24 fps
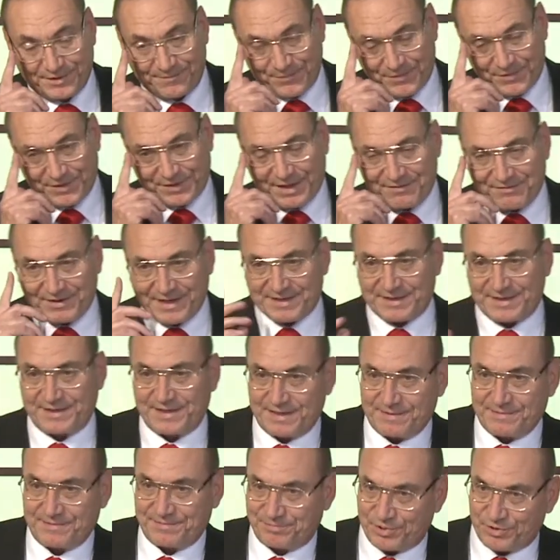давайте
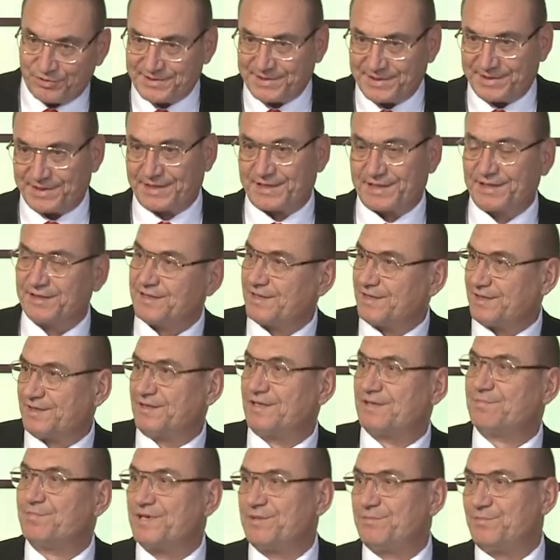я просто на
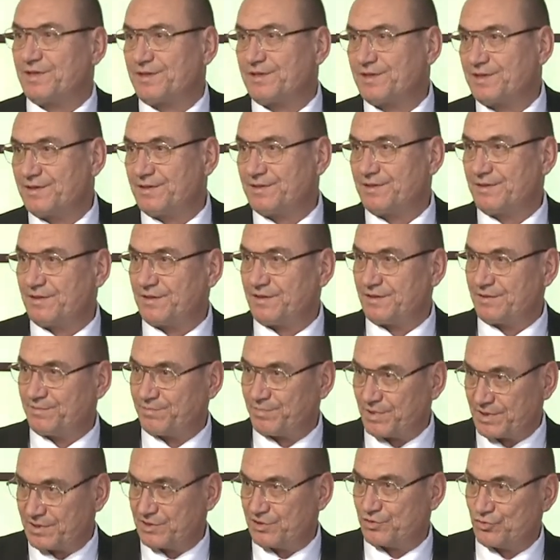конкретных примерах э,
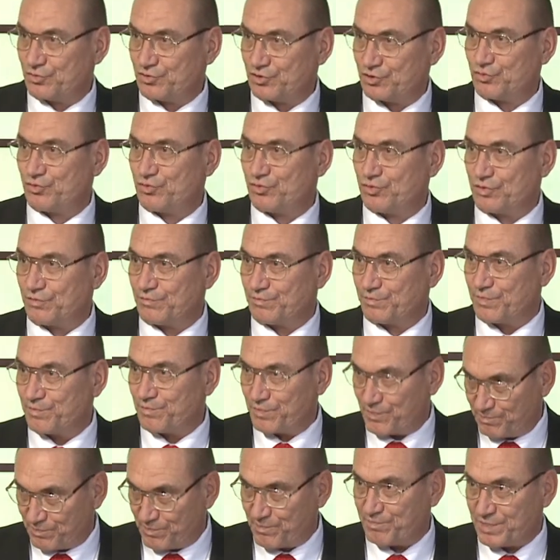покажу, что
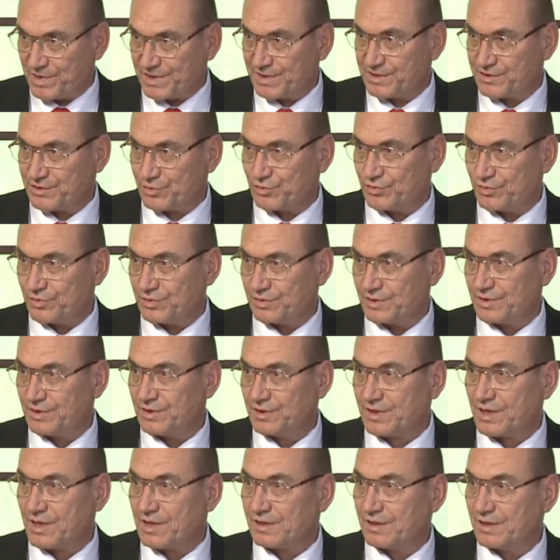происходит и
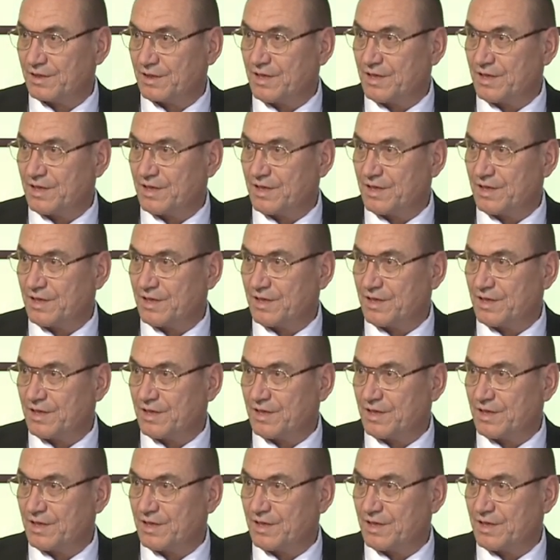как.